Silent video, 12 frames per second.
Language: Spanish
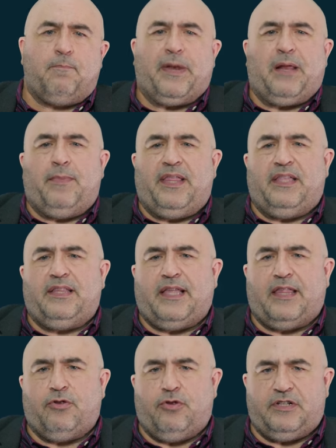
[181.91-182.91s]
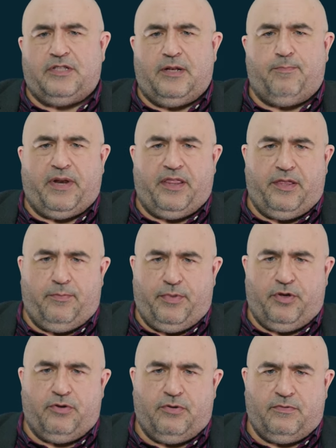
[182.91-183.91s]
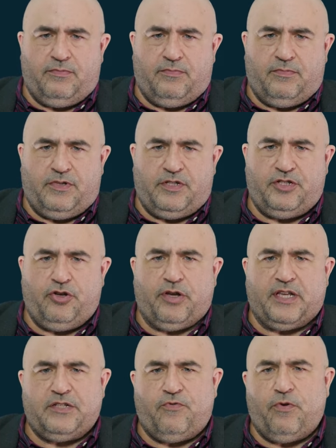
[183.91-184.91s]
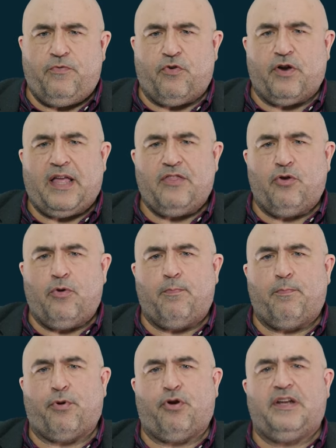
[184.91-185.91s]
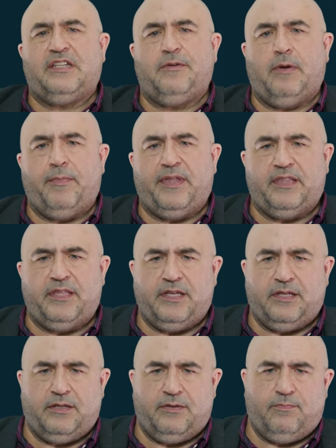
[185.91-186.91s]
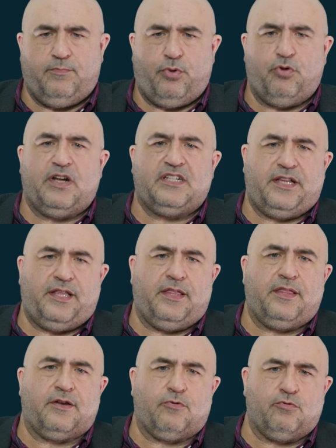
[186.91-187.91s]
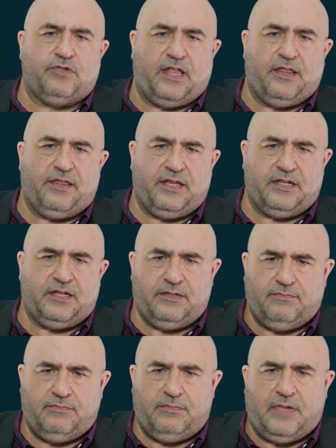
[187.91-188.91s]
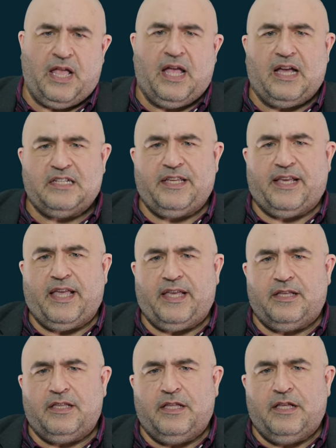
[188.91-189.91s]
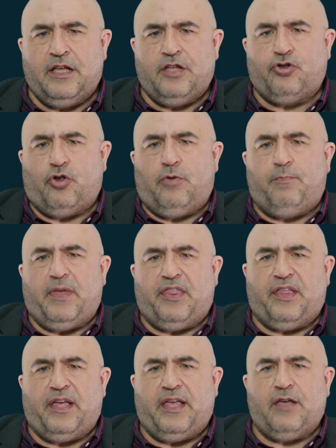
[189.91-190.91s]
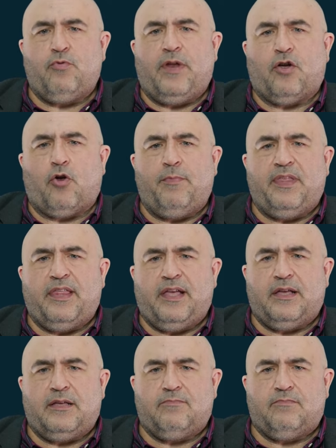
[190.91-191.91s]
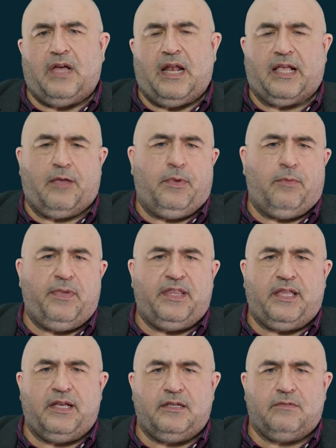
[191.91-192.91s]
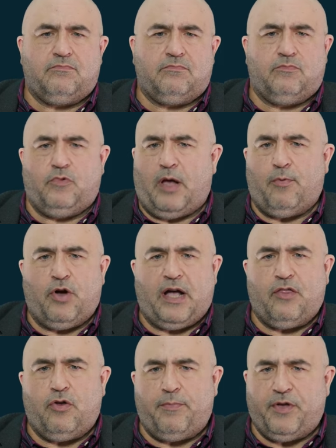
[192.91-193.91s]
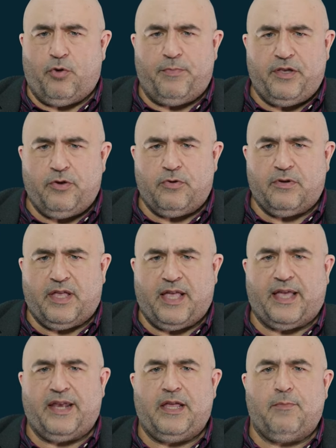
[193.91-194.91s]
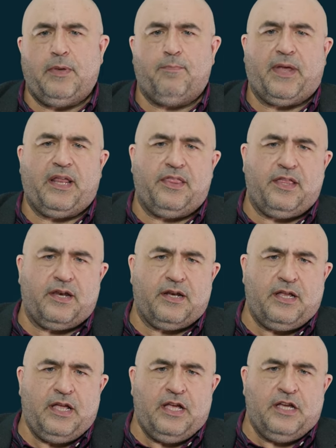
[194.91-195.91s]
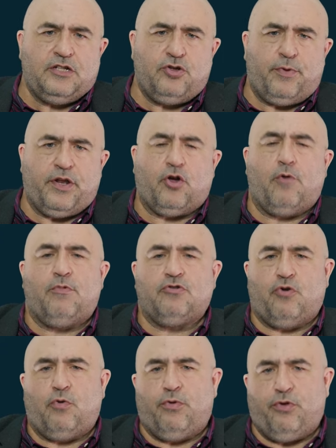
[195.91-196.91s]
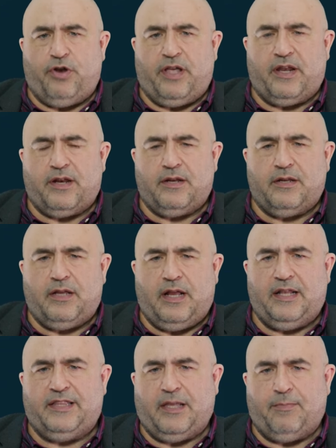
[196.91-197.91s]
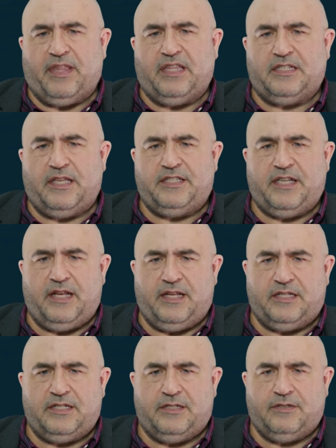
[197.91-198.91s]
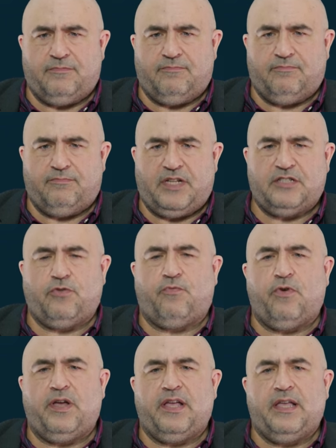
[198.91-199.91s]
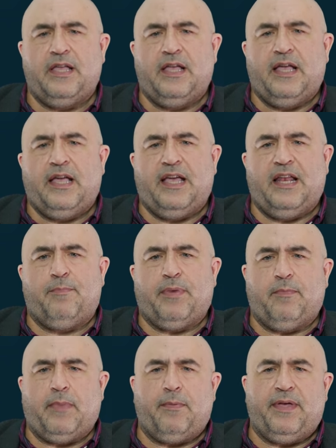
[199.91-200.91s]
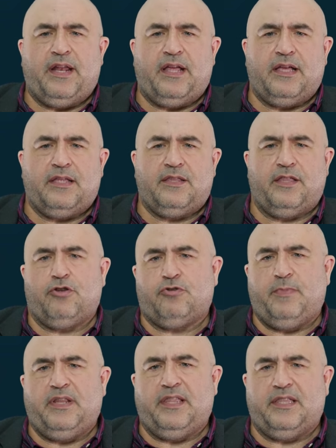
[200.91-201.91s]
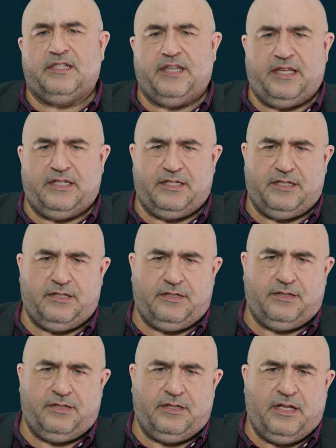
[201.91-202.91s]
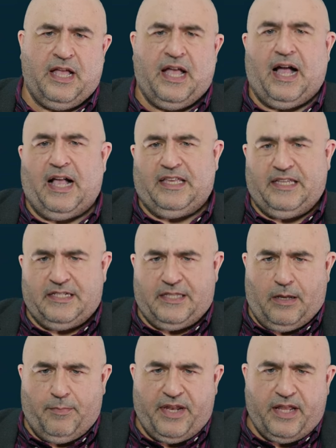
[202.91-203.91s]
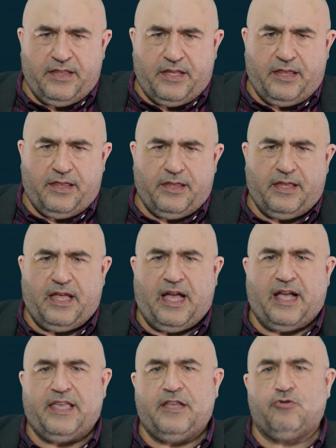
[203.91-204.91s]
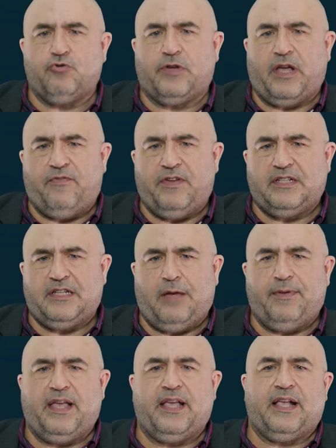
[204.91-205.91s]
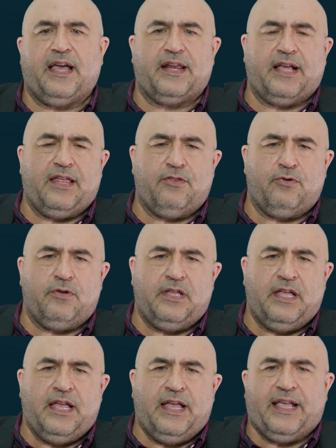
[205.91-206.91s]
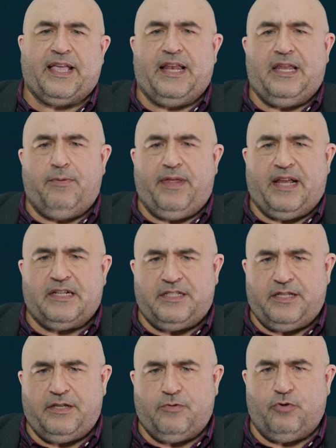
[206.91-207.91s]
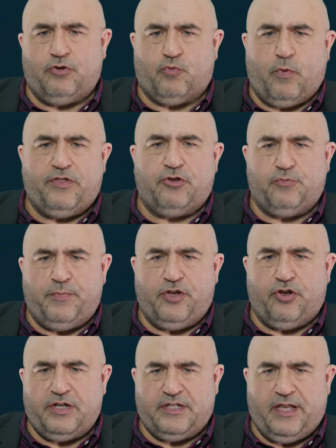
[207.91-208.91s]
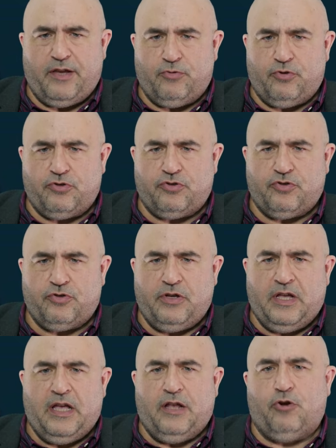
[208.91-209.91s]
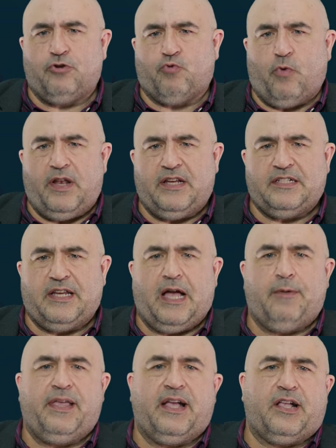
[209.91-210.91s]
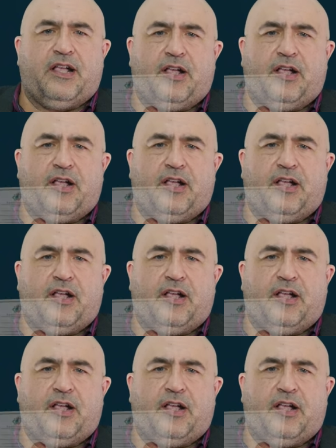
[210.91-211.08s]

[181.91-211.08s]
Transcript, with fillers: premeditado desde el principio, sino que se fue forjando progresivamente por una serie de circunstancias. Así que todo empieza en una comida a la que me invitan un abogado amigo mío que quería mi parecer sobre cómo solucionar el tema de Seychelles. Esto fue en la primavera de 2016. Allí estaba Menéndez, a quien sus jefes le habían encargado que liberase unos cuantos millones de euros, los cuales habían